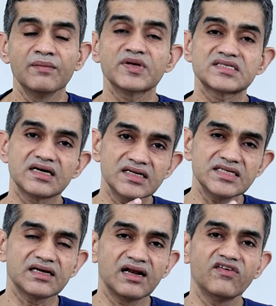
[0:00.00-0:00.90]
இப்போ
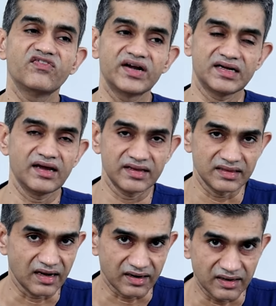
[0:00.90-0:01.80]
சர்ஜிக்கலாக ஃபிட்டாக
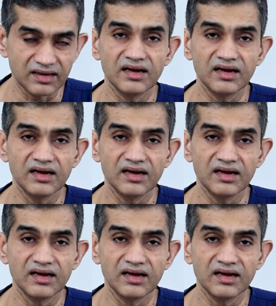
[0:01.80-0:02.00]
இருந்தாங்கன்னா